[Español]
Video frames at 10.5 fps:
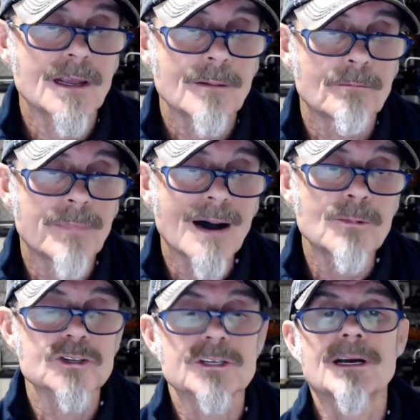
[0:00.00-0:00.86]

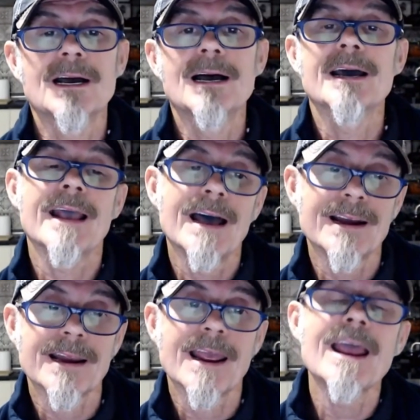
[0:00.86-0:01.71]
Vamos a
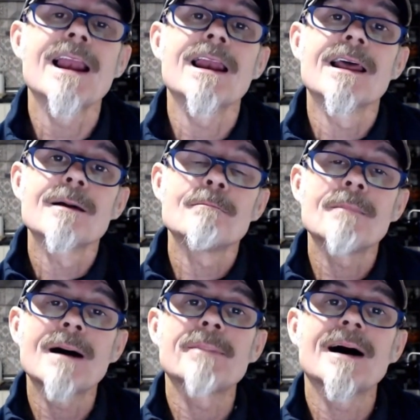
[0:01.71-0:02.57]
agregar el
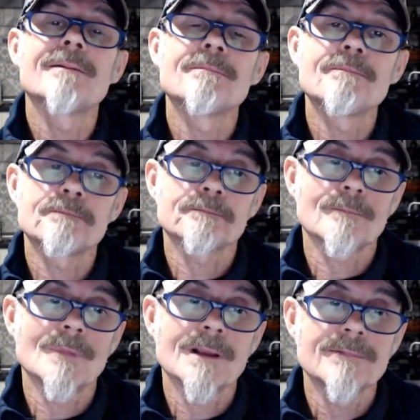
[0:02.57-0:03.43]
mapa
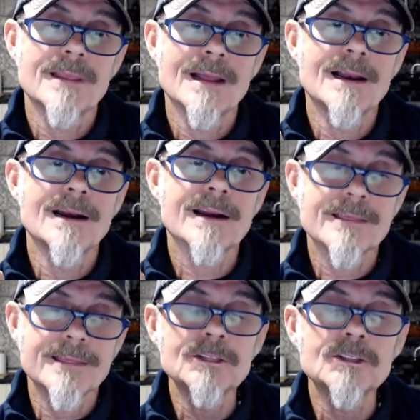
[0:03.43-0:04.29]
del
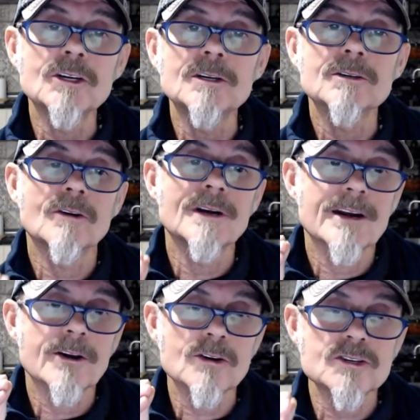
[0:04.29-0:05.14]
recinto con
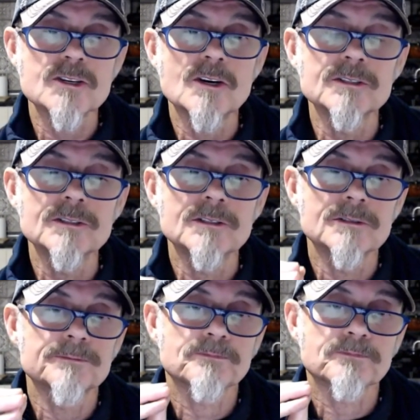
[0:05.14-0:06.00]
la Rockstone
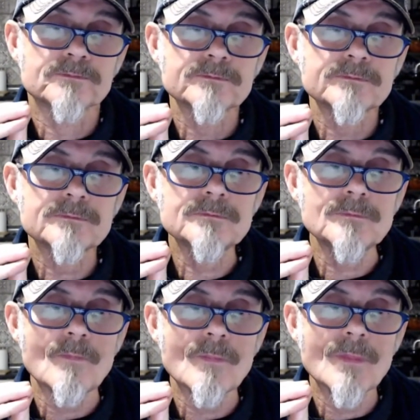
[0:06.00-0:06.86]

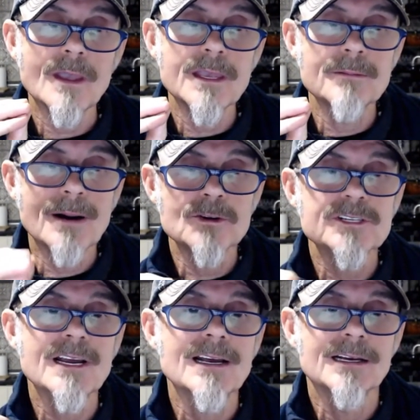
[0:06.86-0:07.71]
y
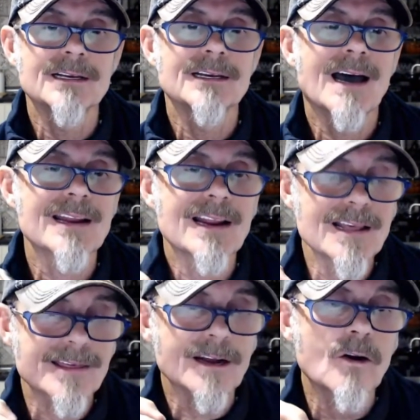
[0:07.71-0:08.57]
vamos a eh,
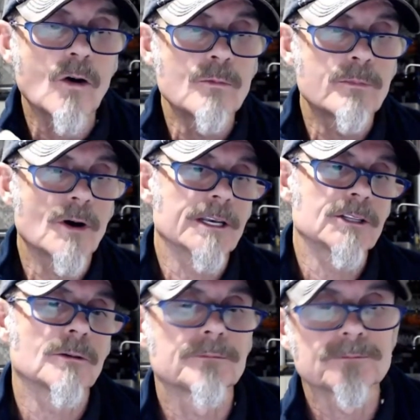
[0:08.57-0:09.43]
analizarlo un
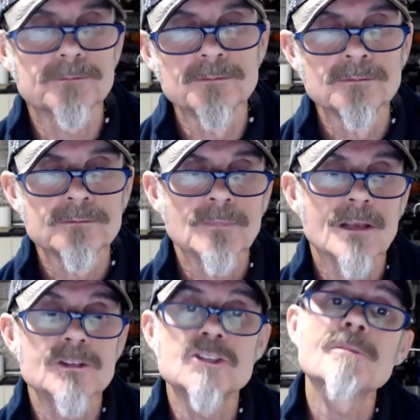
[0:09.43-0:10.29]
poquito.
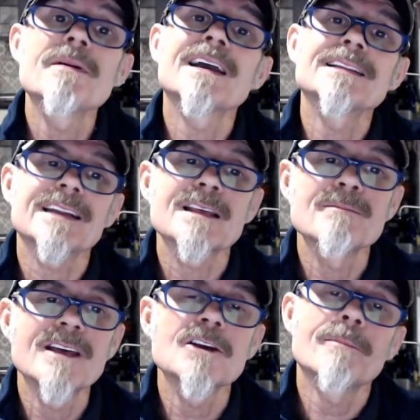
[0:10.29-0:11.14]
Yo me voy a quitar de en
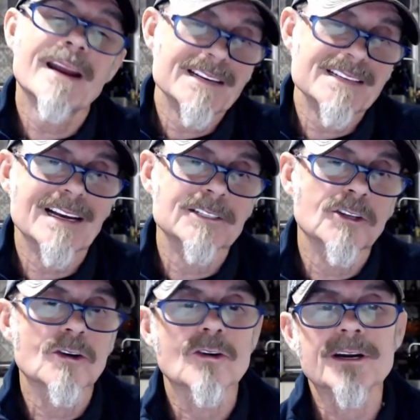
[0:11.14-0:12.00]
medio para que salga
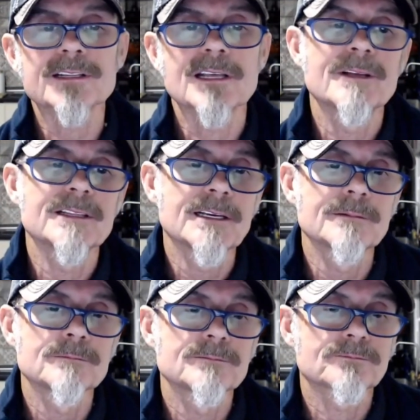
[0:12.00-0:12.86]
todo
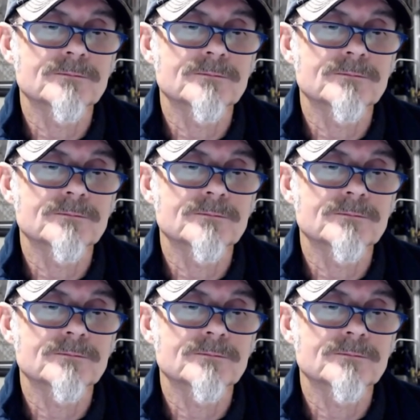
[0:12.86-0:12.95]
correctamente.